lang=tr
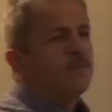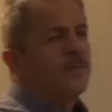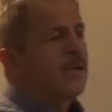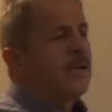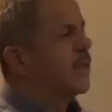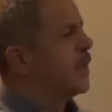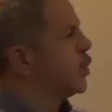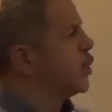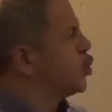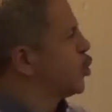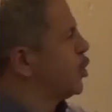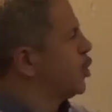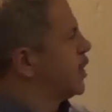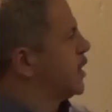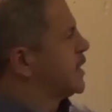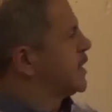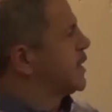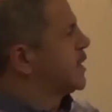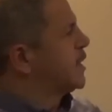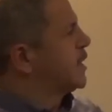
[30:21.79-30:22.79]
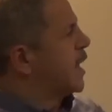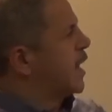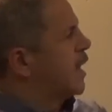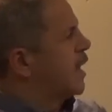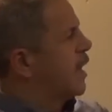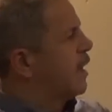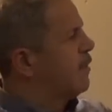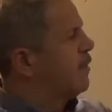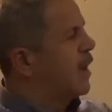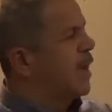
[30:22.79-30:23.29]
fethi
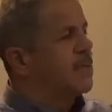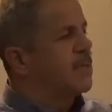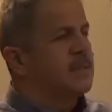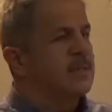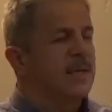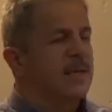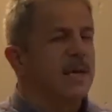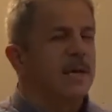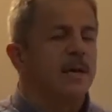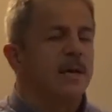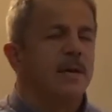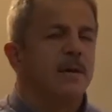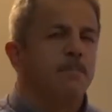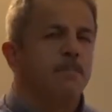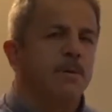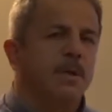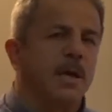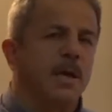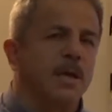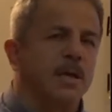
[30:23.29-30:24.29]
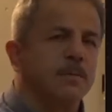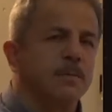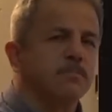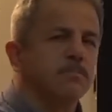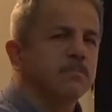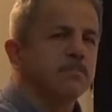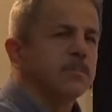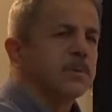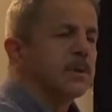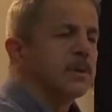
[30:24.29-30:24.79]
sonrasında Hevazin'e bir
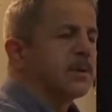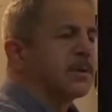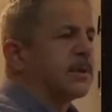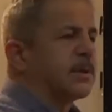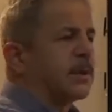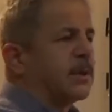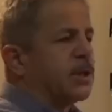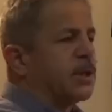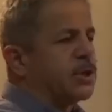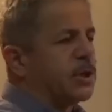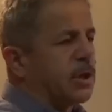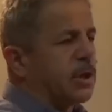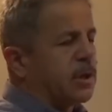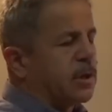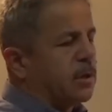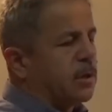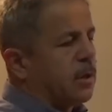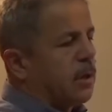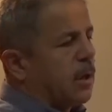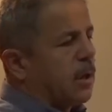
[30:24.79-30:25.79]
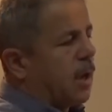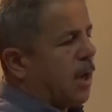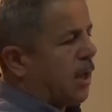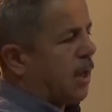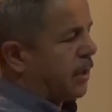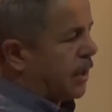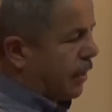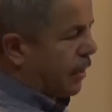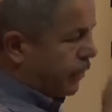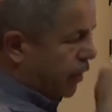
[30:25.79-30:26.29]
takım stratejik
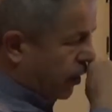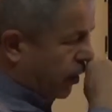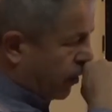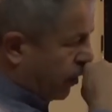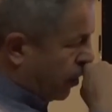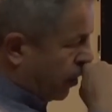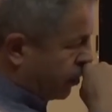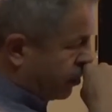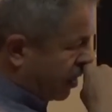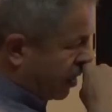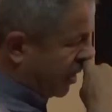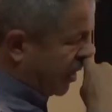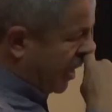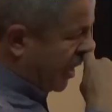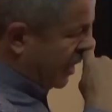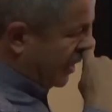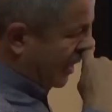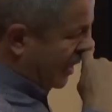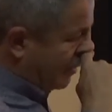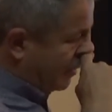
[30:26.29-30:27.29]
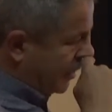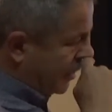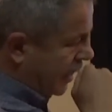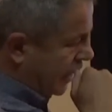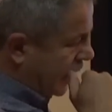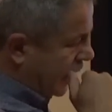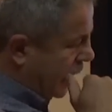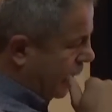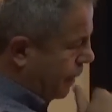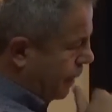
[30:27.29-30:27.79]
anlamda kontrol
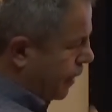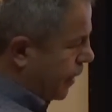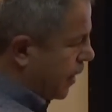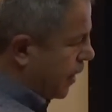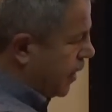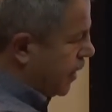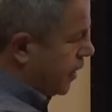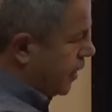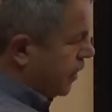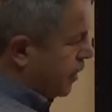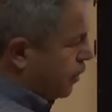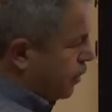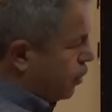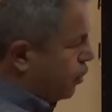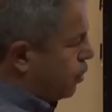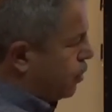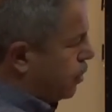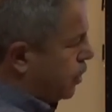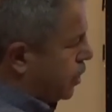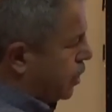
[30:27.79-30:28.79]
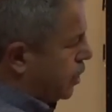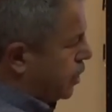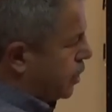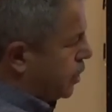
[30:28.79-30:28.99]
anlamında da e,